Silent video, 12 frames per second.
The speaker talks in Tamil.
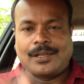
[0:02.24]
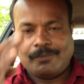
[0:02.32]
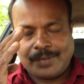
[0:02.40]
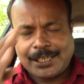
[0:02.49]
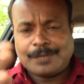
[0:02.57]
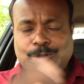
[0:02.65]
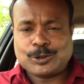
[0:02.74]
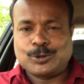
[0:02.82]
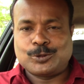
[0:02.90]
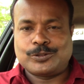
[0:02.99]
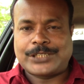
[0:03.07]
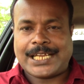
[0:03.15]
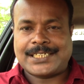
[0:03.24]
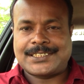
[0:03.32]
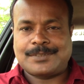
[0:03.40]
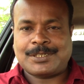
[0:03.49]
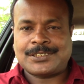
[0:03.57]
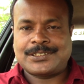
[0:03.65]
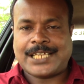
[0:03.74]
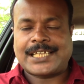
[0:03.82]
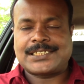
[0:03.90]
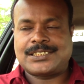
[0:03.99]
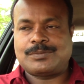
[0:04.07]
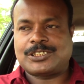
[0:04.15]
வெல்கம் டு ஜாக்கி சினிமாஸ்
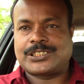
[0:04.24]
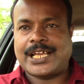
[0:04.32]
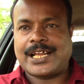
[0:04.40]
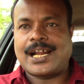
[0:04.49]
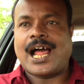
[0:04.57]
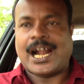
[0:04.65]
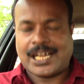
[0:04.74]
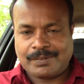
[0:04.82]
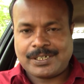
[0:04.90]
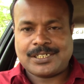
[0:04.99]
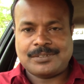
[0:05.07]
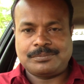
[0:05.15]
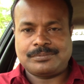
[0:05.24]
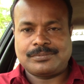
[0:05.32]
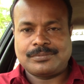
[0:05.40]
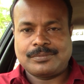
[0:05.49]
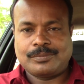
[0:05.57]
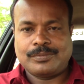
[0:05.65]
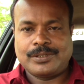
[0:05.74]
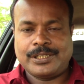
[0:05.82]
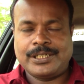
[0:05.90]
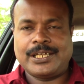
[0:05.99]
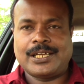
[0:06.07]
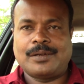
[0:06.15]
ஜாக்கி சினிமாஸ் நேயர்கள் அனைவருக்கும்
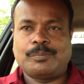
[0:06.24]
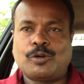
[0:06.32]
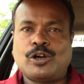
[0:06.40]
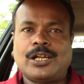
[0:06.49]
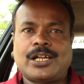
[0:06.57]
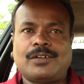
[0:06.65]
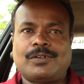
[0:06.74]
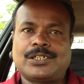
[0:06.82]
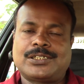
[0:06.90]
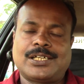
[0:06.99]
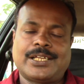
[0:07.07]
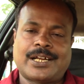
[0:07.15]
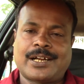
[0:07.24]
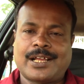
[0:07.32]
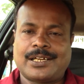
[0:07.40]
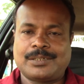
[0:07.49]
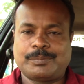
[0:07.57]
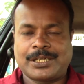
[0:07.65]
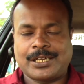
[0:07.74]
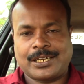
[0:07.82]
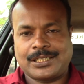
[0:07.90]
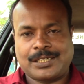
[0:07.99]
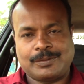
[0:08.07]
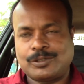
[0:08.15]
இனிய பொங்கல் நல்வாழ்த்துக்கள் இரண்டாயிரத்தி பதினாறை
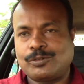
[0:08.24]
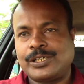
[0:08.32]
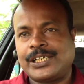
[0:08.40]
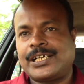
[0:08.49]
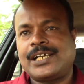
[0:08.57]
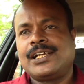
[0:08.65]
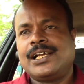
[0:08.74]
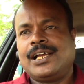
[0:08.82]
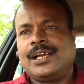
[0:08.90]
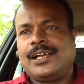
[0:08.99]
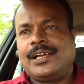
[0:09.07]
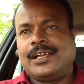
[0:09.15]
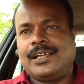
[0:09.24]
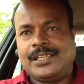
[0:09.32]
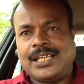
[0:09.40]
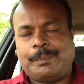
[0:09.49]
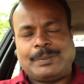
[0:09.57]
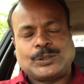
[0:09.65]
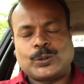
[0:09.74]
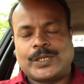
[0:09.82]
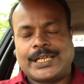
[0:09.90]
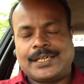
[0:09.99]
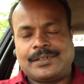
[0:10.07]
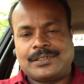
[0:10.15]
தெரிவித்துக் கொள்கின்றேன் இந்த
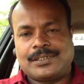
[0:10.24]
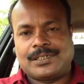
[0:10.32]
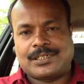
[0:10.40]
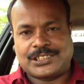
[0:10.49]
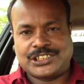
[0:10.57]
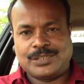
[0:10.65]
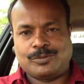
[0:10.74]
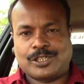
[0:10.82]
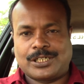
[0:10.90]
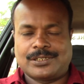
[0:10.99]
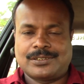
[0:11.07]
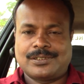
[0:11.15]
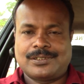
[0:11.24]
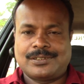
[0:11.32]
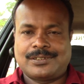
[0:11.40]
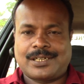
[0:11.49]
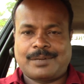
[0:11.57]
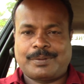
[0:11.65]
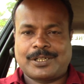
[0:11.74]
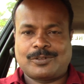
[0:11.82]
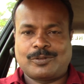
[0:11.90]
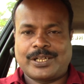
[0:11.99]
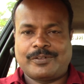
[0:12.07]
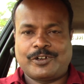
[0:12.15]
எபிசோடில் ரஜினி முருகன்
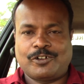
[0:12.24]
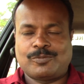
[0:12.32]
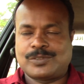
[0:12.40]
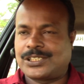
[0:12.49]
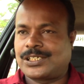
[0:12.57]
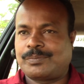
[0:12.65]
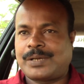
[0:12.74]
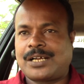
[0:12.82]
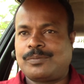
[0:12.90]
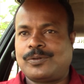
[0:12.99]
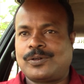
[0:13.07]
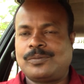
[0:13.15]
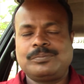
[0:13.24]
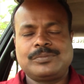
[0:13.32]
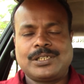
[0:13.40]
திரைப்படத்தினுடைய வீடியோ விமர்சனத்தை பார்க்க போகிறோம்